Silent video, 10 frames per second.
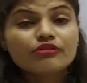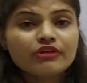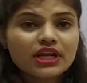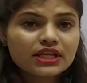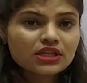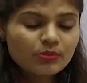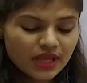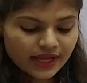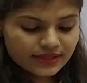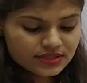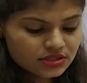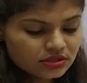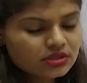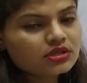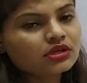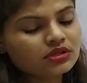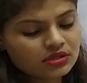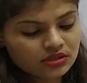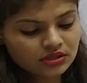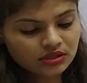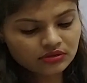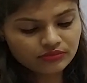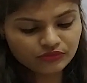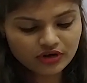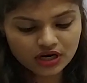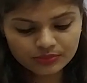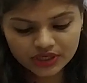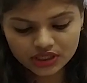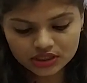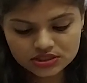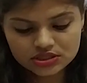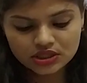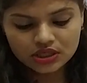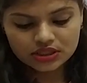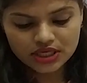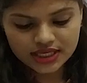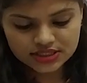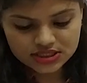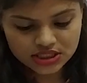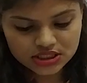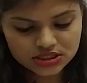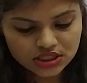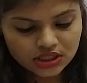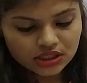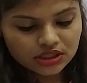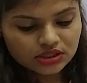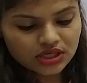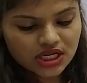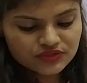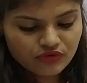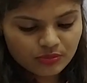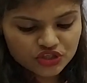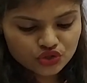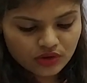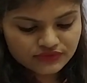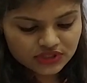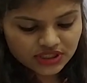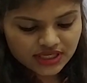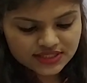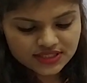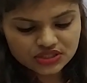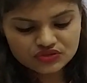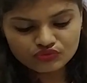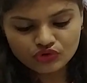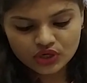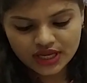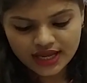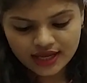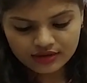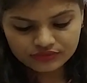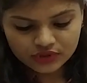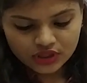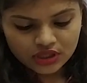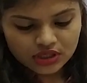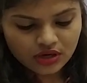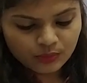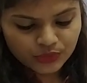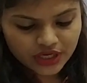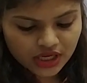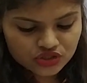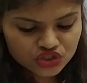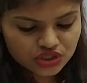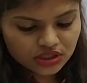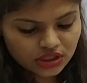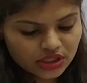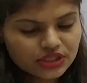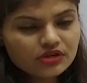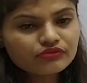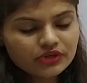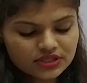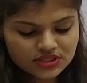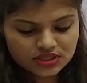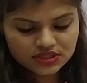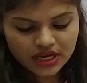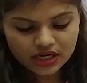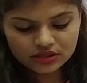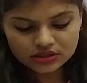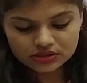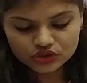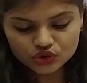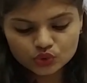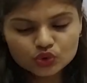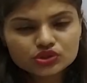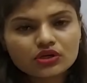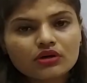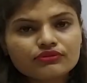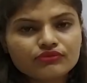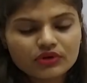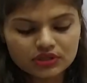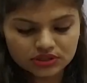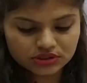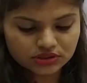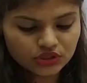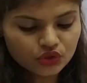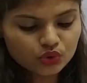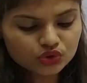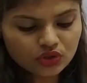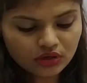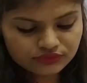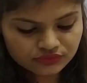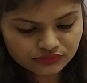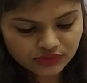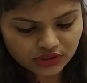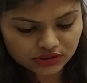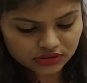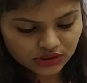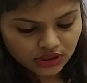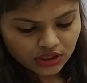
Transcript: फिलिंग द ब्लैंक्स वर्ड मीनिंग्स टेंसेज ट्रांसफॉर्मेशन ऑफ सेंटेंसेज वो कैब कॉम्प्रीहेंशन ईडियम फ्रेजेज एंड यूज ऑफ वर्ड्स यूज ऑफ वर्ड्स